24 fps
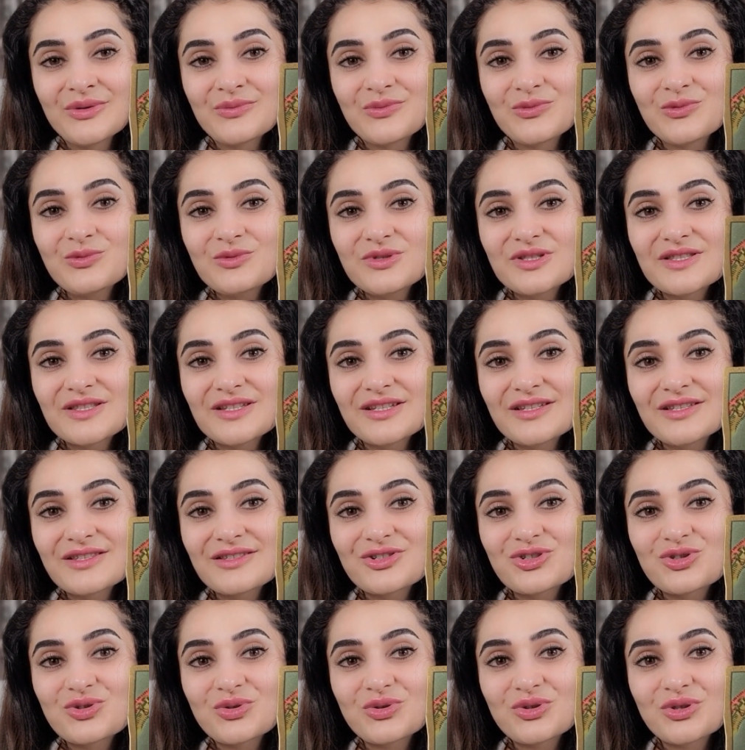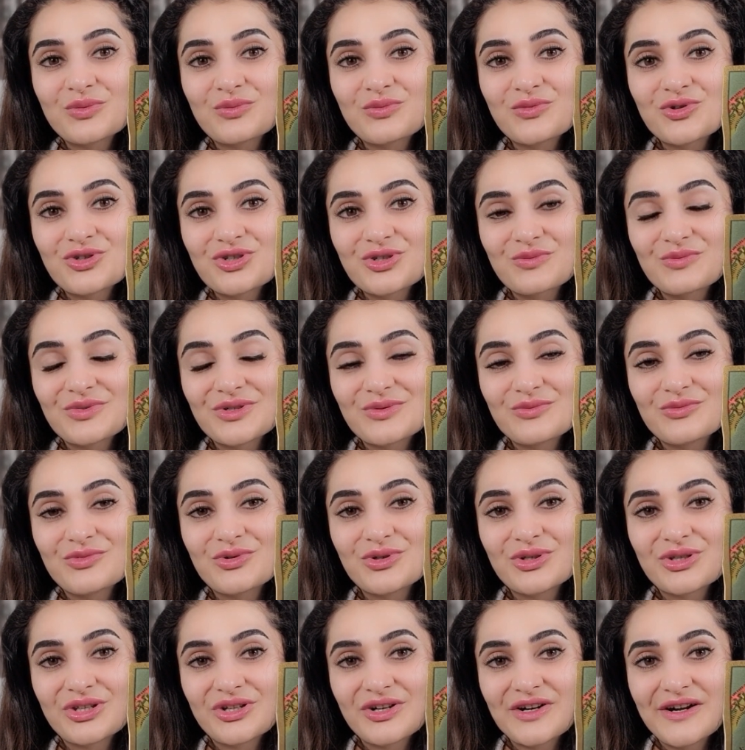Ну, здесь что-то, может быть,
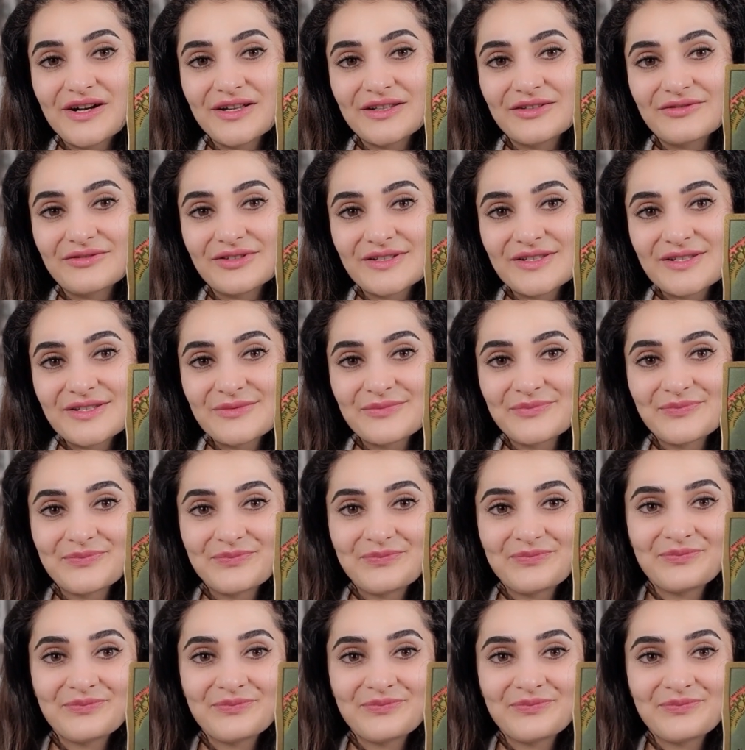будет радовать.